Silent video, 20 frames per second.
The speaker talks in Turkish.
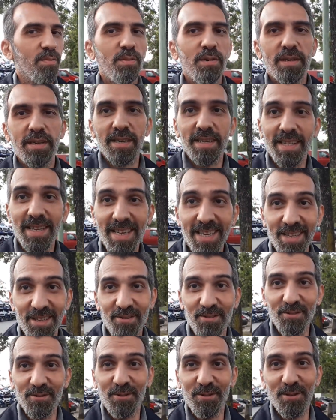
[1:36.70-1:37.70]
Bu arada
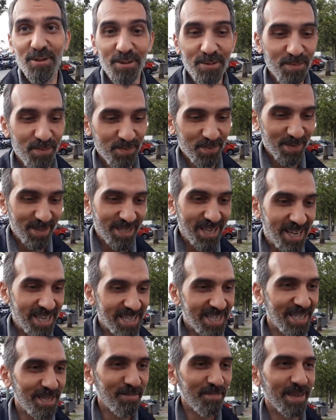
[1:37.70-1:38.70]
yürüyorum
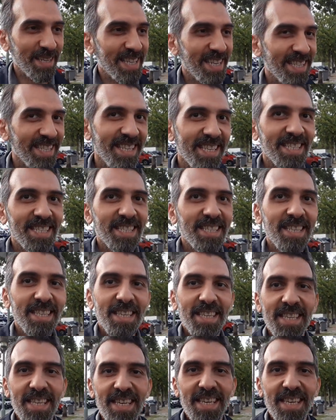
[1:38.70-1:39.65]
sarsılmadan. Nasıl?